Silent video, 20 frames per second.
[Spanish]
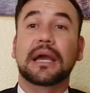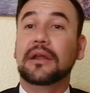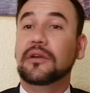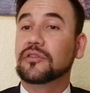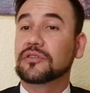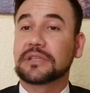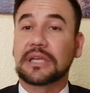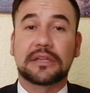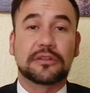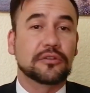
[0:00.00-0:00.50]
A
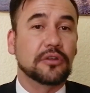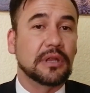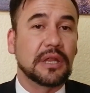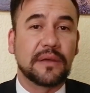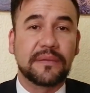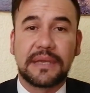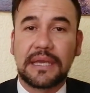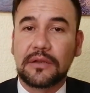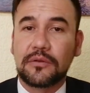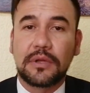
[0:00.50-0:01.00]
los que
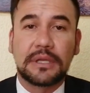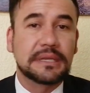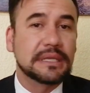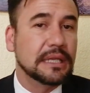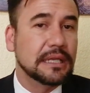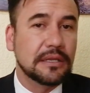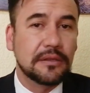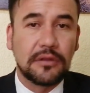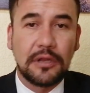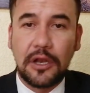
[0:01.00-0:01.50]
todavía no han
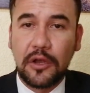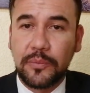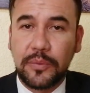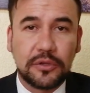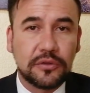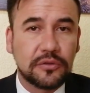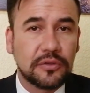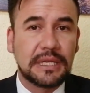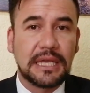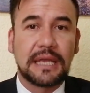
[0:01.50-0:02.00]
tenido la
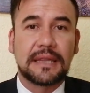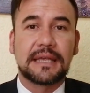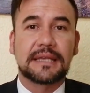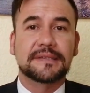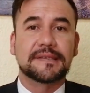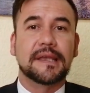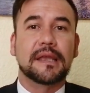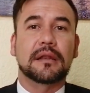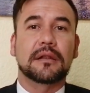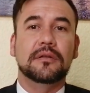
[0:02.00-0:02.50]
oportunidad de
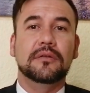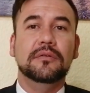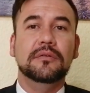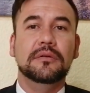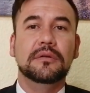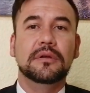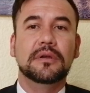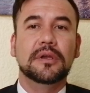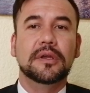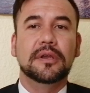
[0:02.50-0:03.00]

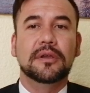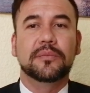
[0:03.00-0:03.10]
hacerlo,